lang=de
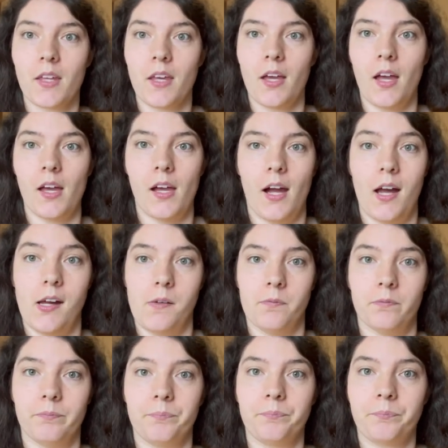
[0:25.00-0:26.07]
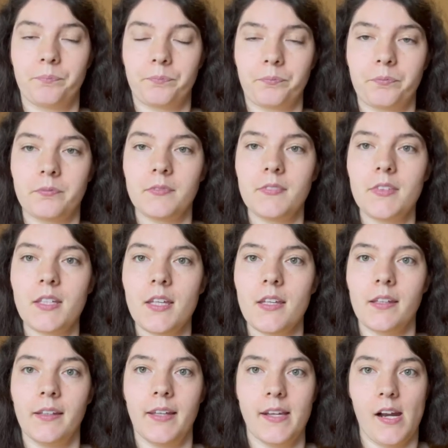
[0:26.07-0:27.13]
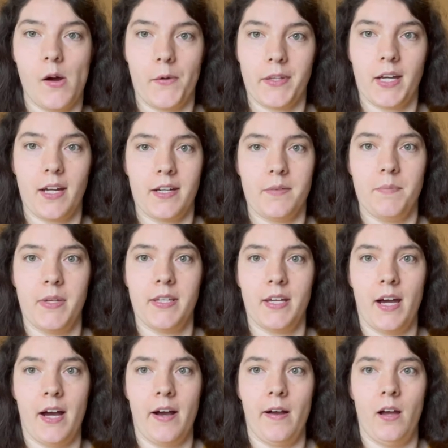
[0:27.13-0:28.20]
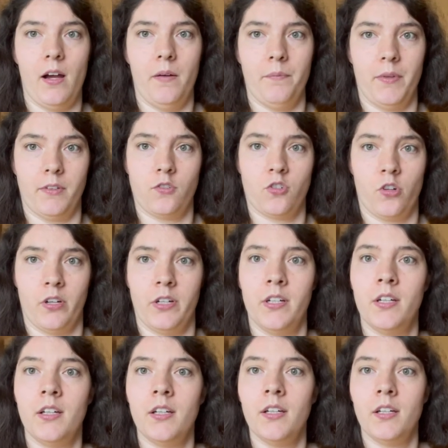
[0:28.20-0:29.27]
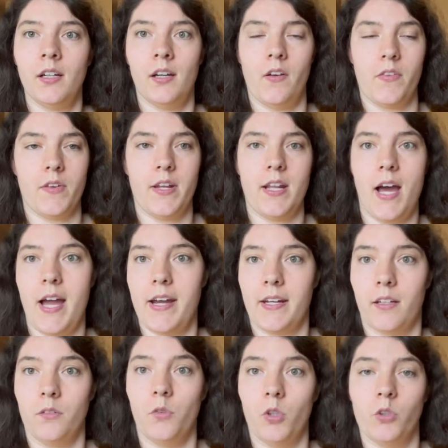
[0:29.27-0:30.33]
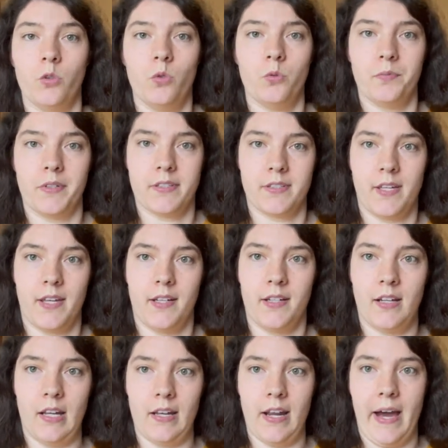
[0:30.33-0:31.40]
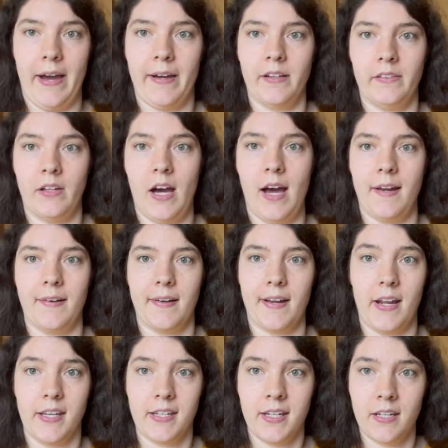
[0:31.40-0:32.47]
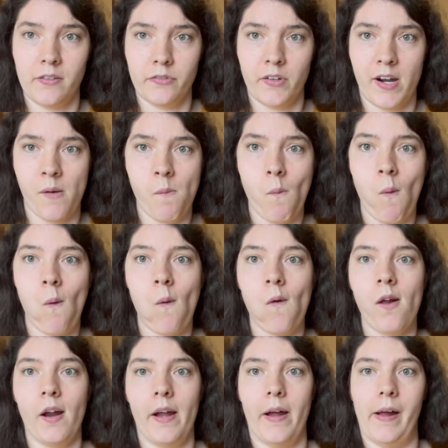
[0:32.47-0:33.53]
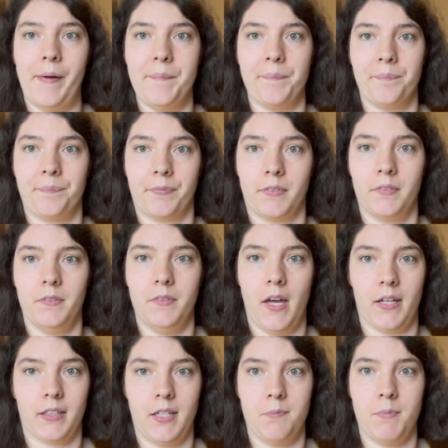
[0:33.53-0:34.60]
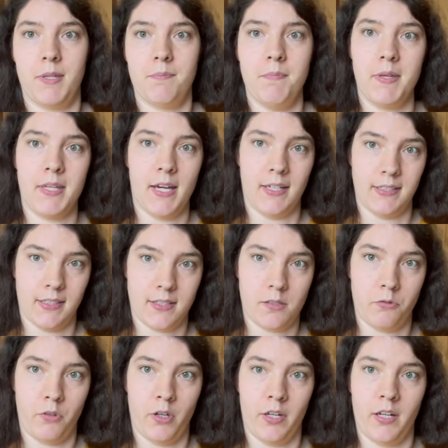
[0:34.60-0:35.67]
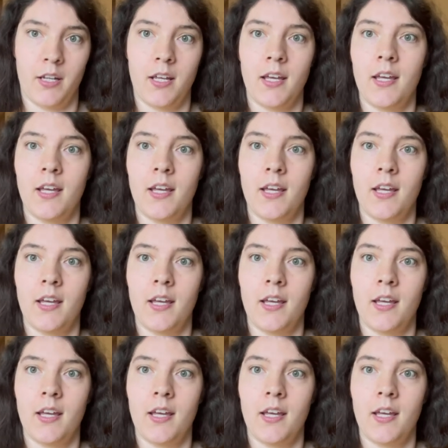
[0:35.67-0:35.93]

Ähm, genau, ich hatte mich ja ähm, jetzt schon äh, seit einigen Wochen umgesehen nach einer Alternative, ähm, nachdem ich mich ja jetzt von